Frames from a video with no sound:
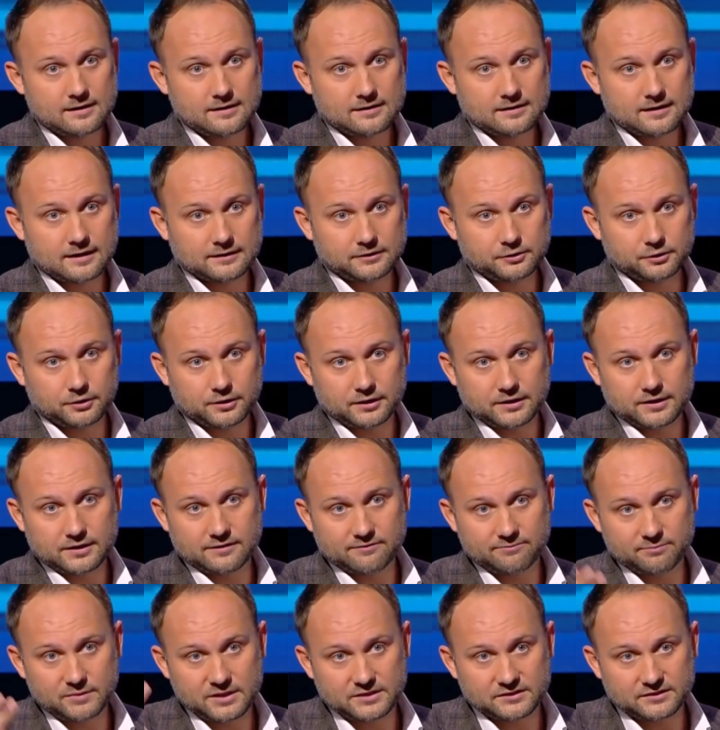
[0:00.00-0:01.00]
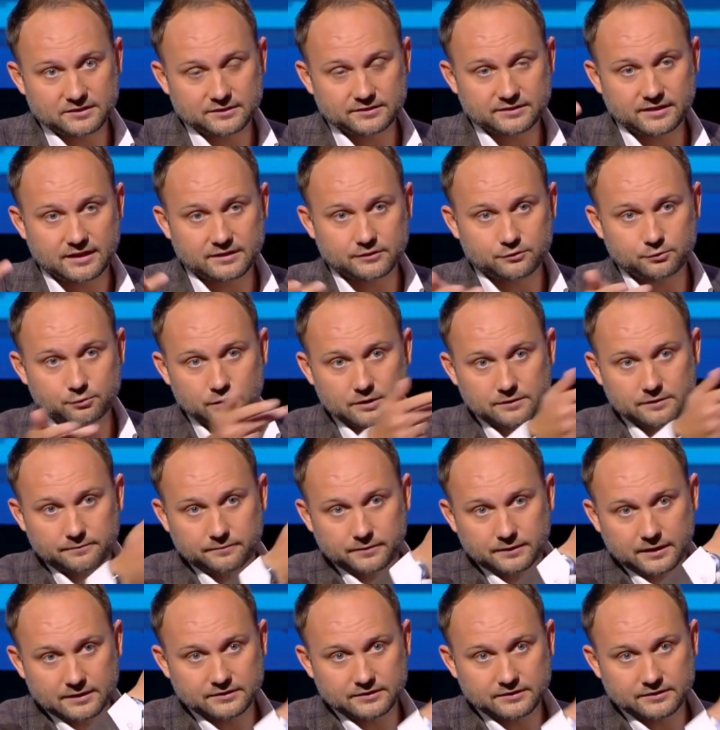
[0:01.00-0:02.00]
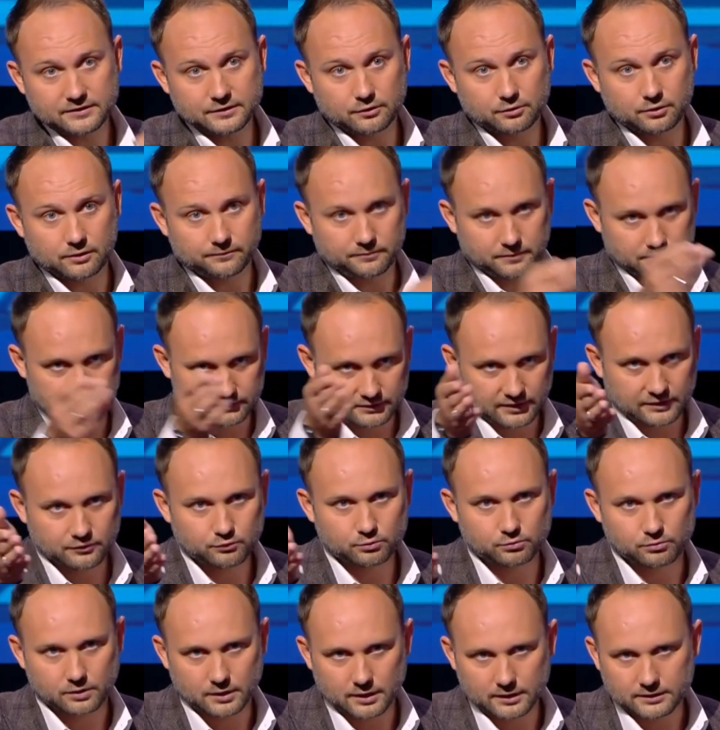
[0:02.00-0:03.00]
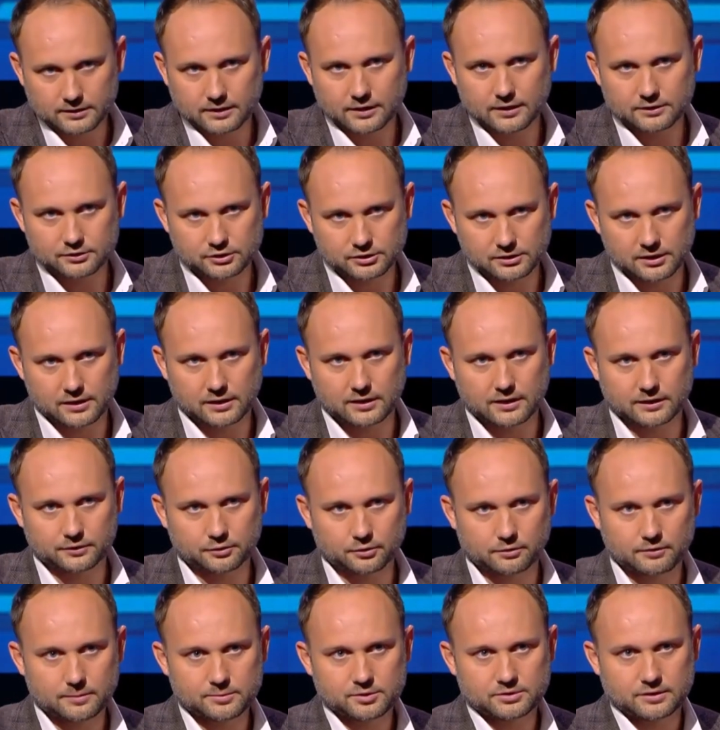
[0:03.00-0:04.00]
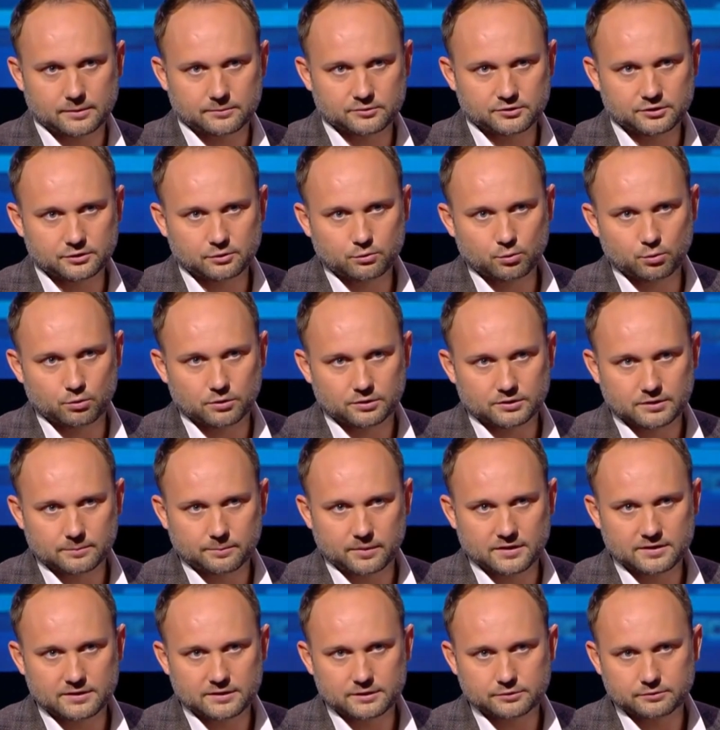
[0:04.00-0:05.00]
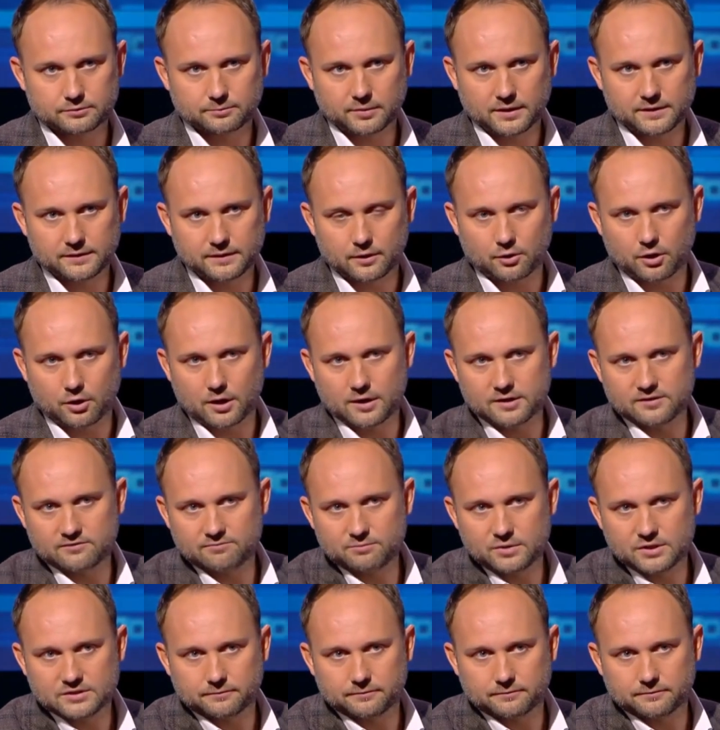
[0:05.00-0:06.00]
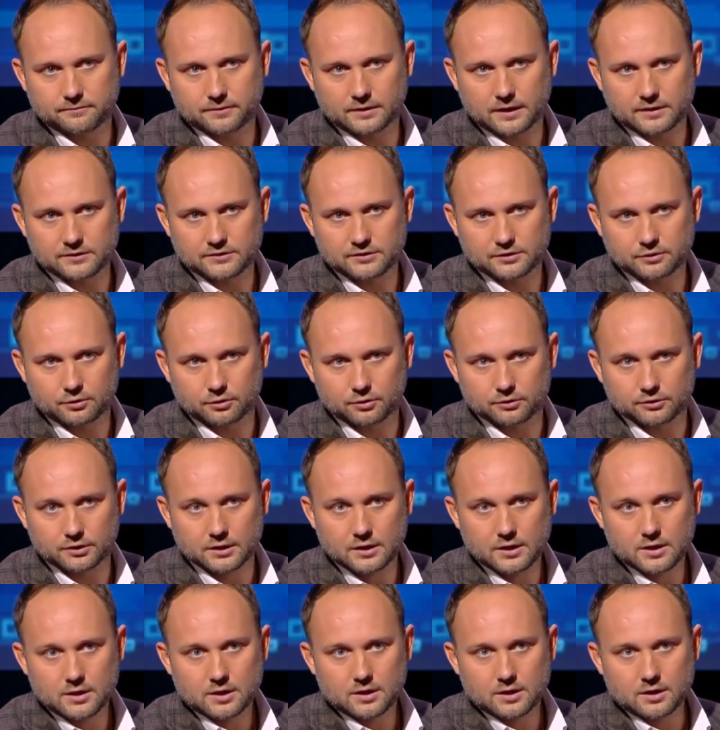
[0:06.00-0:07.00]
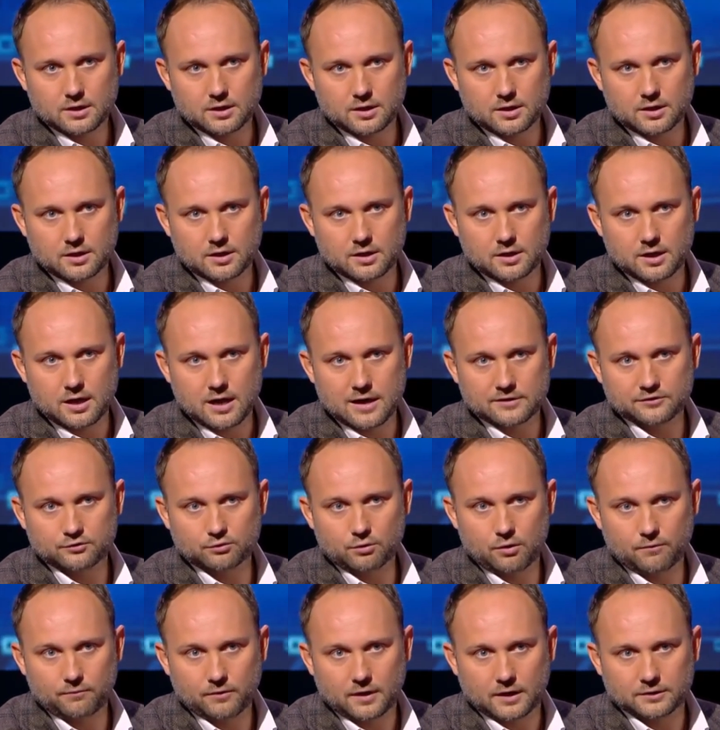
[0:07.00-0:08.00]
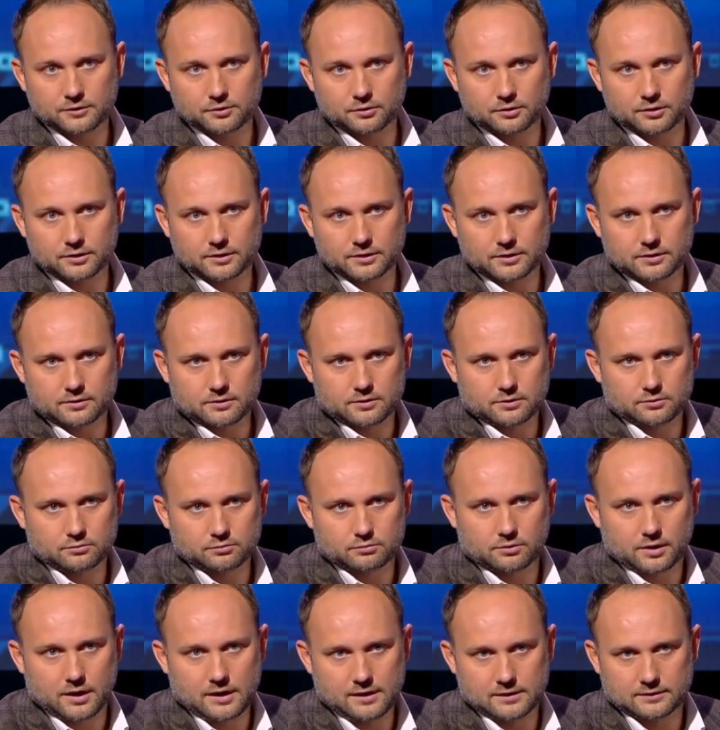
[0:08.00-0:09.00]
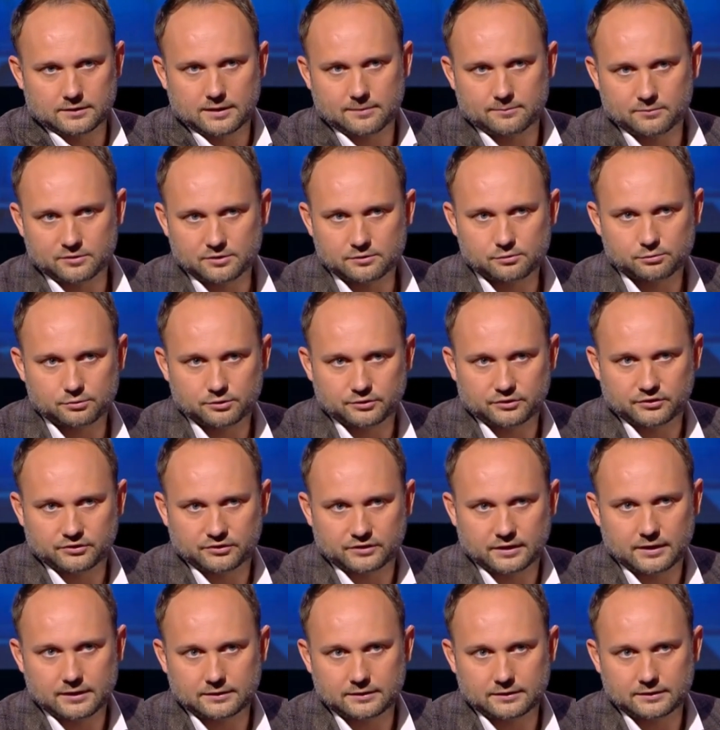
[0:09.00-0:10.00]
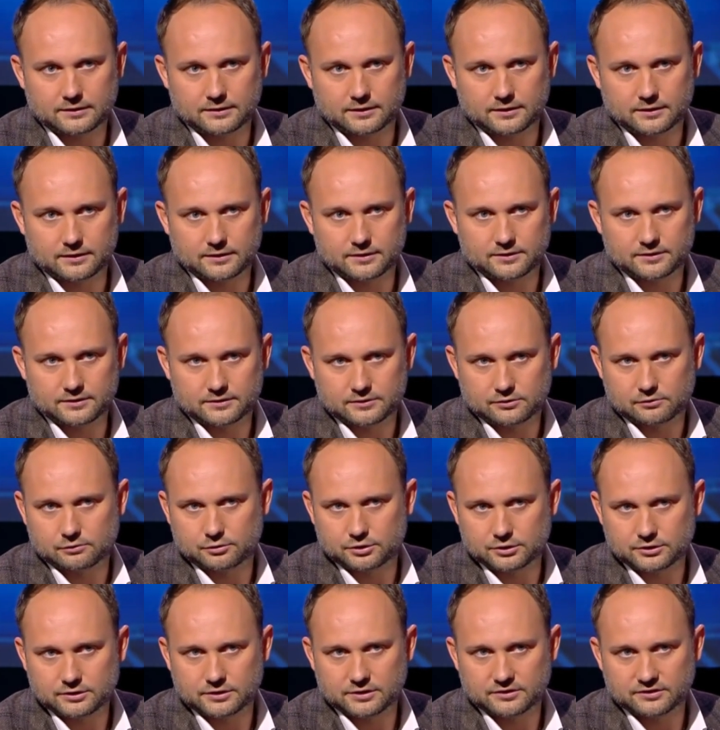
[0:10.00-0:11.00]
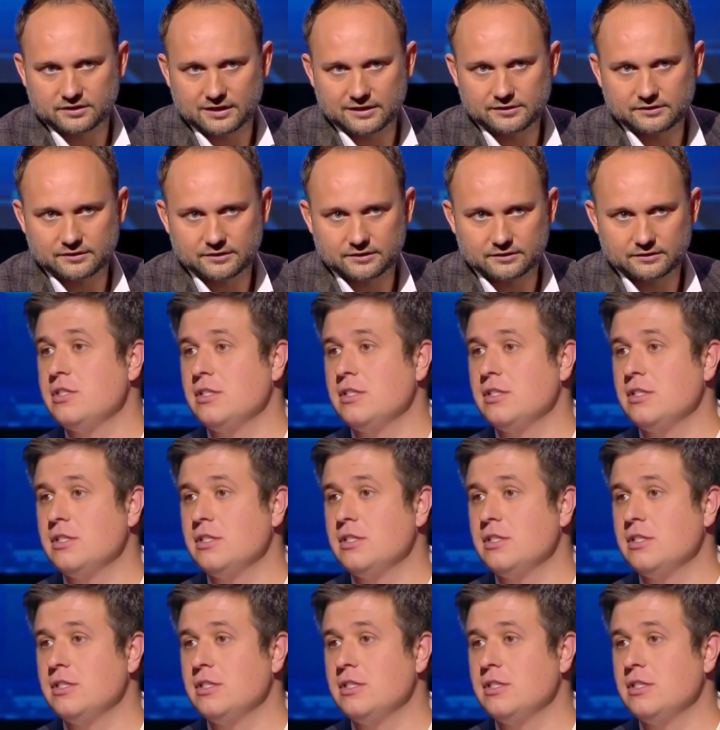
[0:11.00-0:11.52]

который вместе с Зазули финансирует... Зазули – это человек, который вообще там зигует и поддерживает Бандеру, и они вместе финансируют э, Азов, который, э, ну, реально там люди состоят э, исключительно из нацистов.